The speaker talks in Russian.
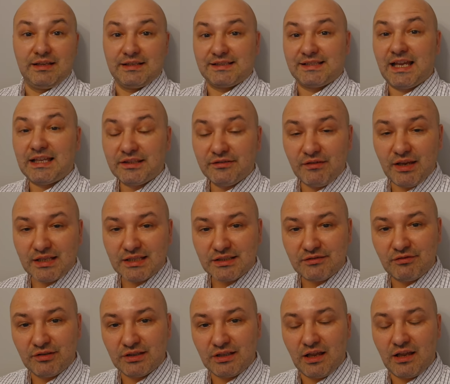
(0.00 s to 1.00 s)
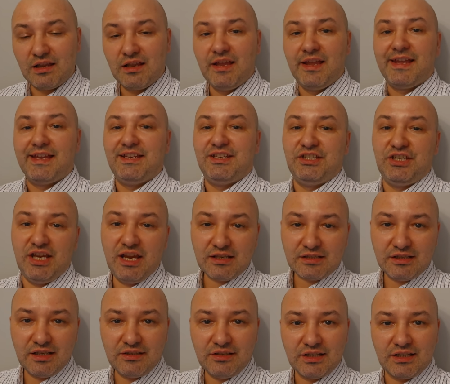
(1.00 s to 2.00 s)
Соответственно,
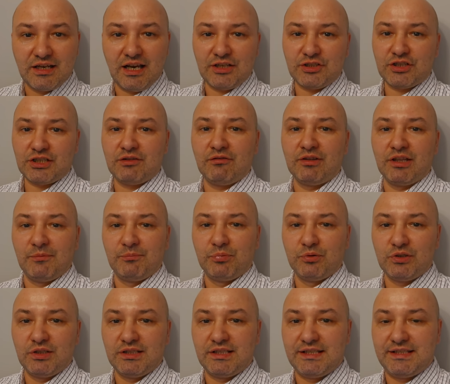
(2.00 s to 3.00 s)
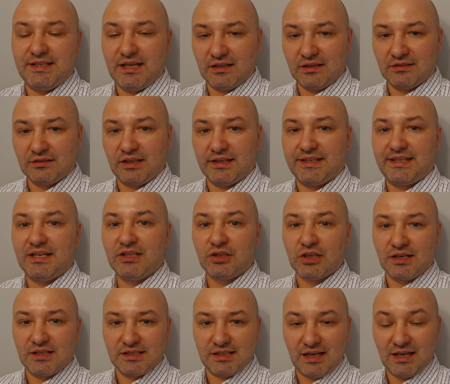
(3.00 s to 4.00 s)
если некачественно будет сделана
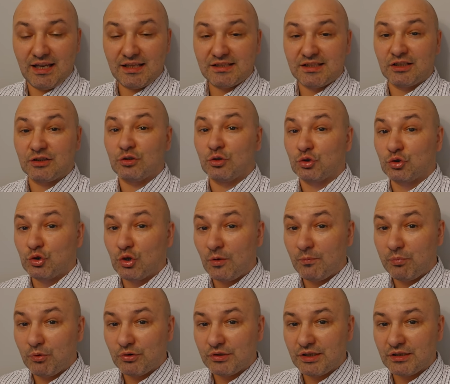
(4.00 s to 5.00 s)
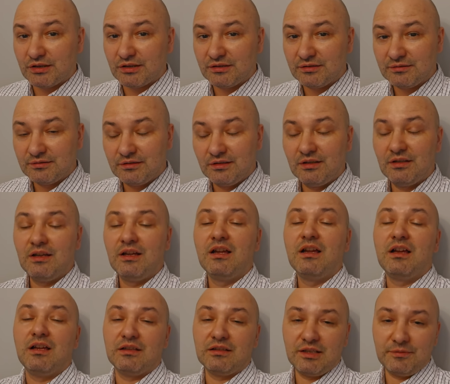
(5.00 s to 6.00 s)
гидроизоляция, то что будет?
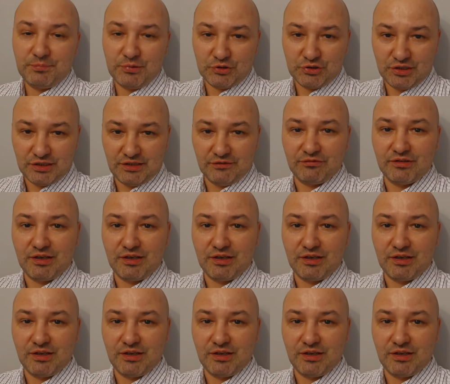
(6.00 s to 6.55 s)
Напишите в